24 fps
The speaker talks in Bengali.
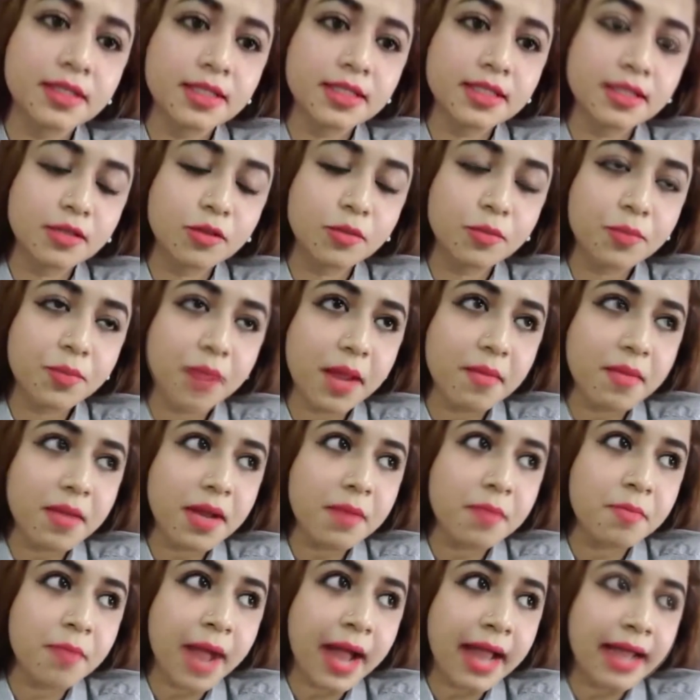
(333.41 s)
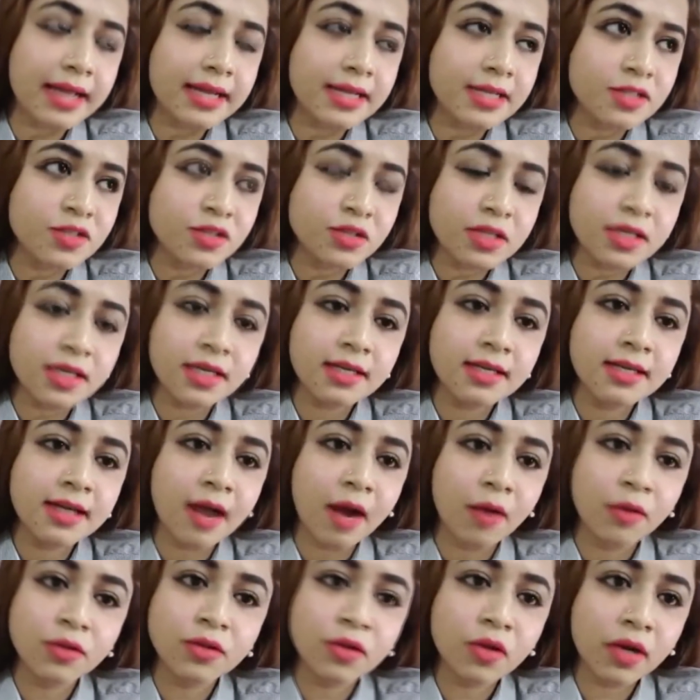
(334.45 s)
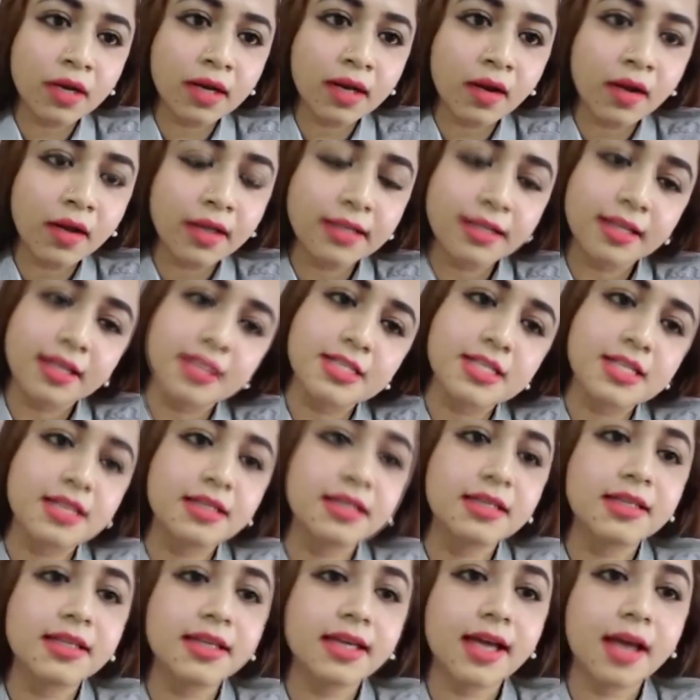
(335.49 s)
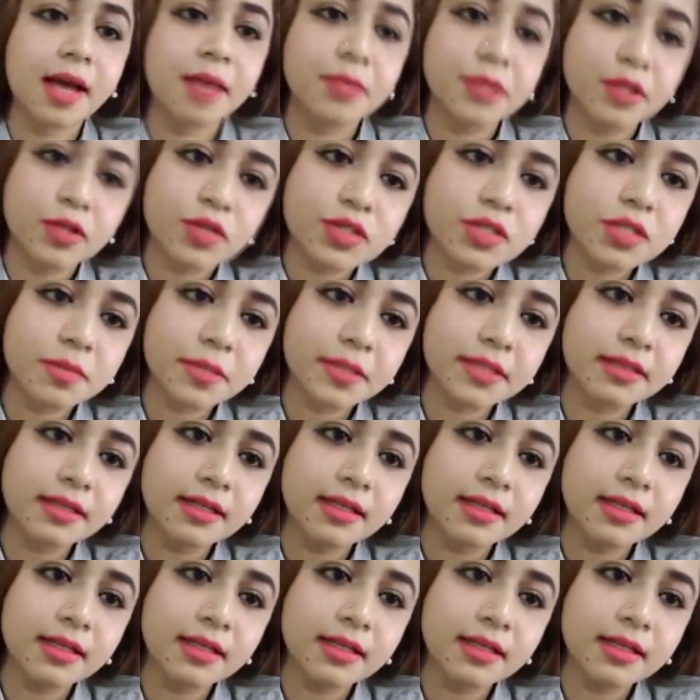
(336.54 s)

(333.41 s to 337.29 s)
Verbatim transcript: কিন্তু প্রেমের বাইরে যদি কাউন্ট করা হয় তাহলে সেদিক থেকে আমি তুলসী পাতা